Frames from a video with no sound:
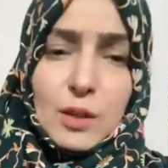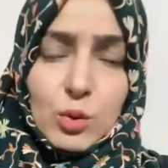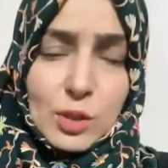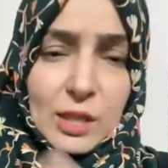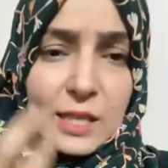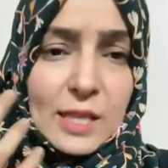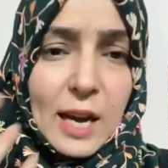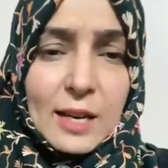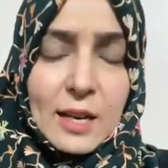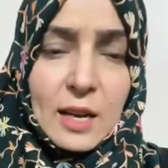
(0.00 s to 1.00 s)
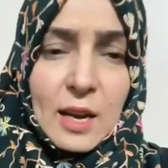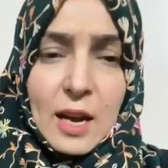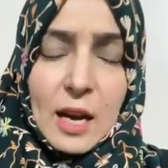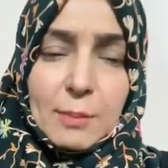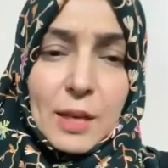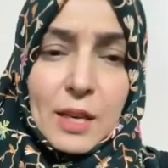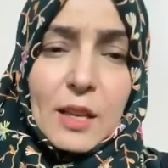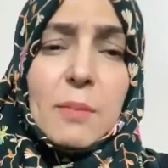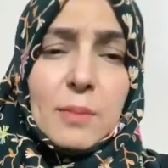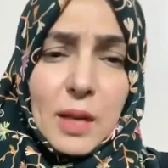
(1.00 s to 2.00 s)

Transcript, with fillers: उसकी सारी आप कहें कि